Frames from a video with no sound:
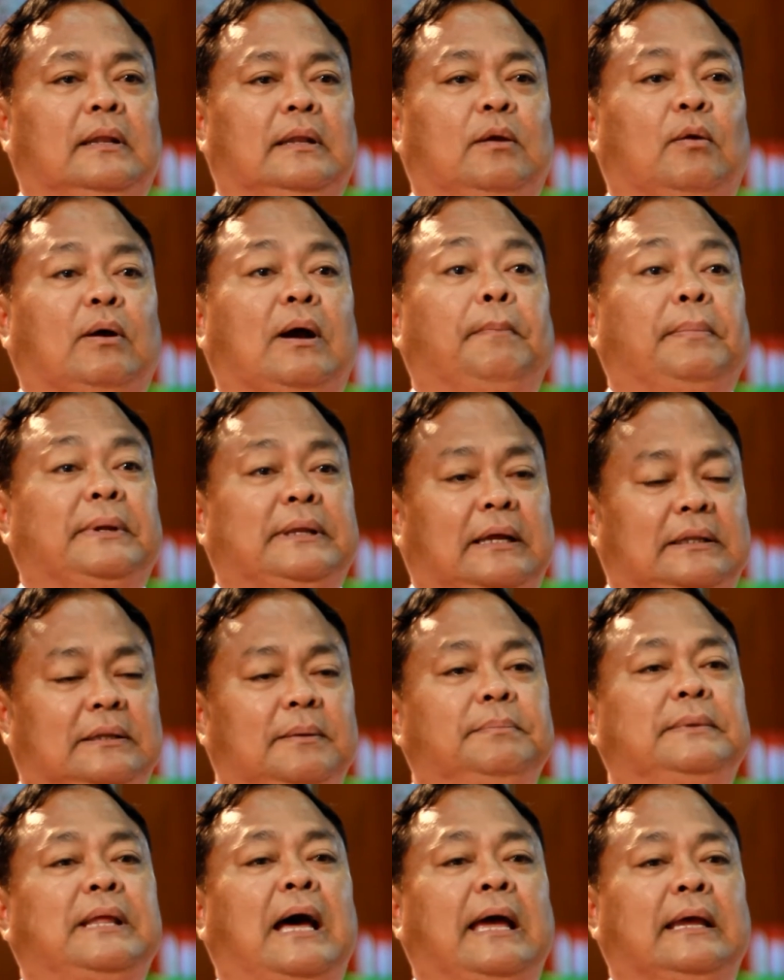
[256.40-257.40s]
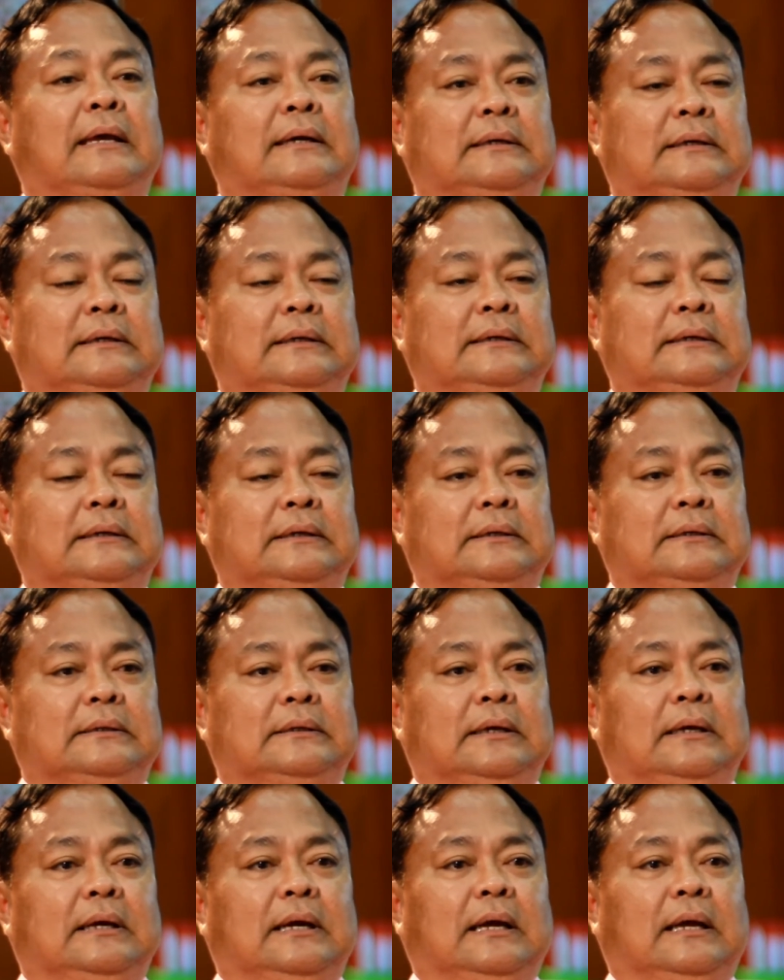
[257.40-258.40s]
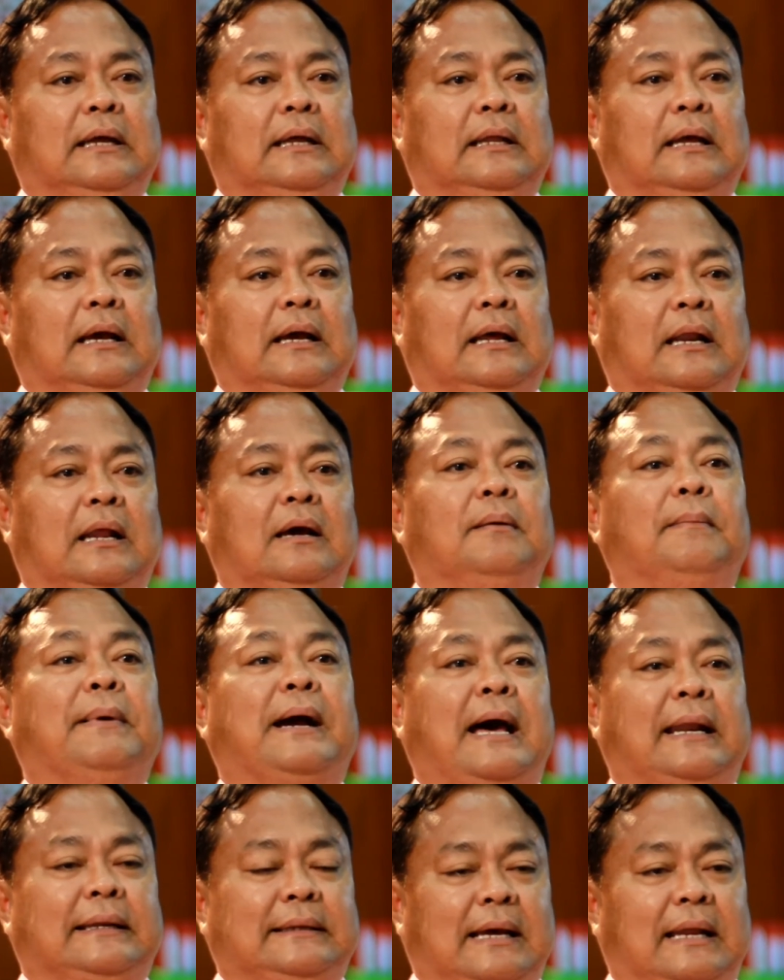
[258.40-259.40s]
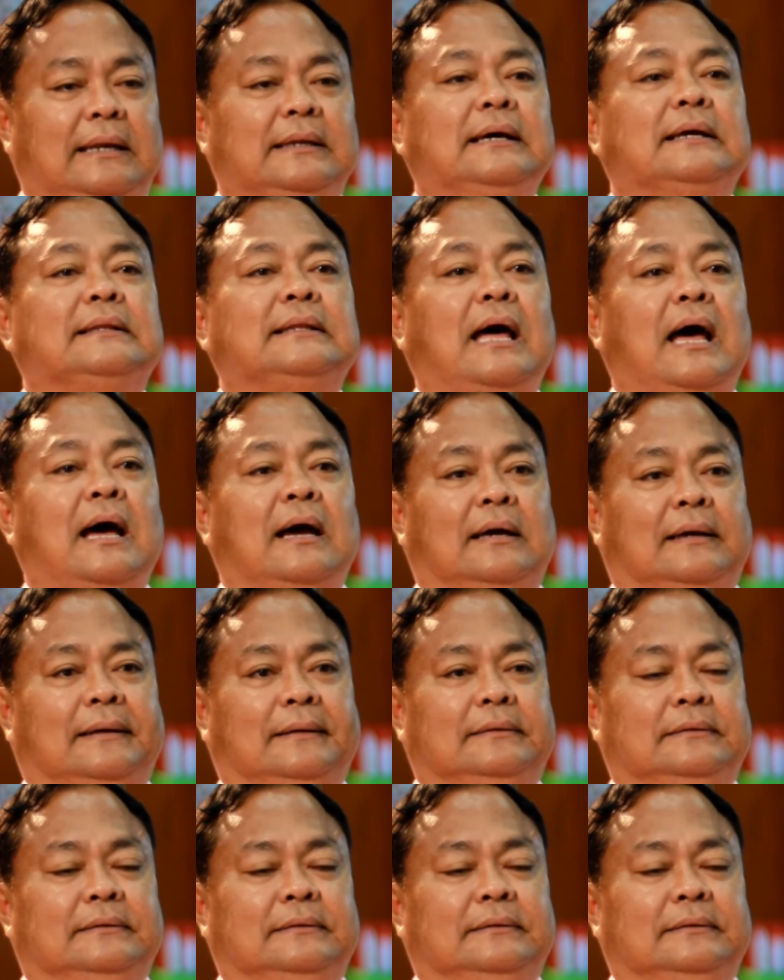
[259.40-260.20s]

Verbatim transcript: เกี่ยวกับประชาธิปไตยคือ คณะกรรมการการเลือกตั้ง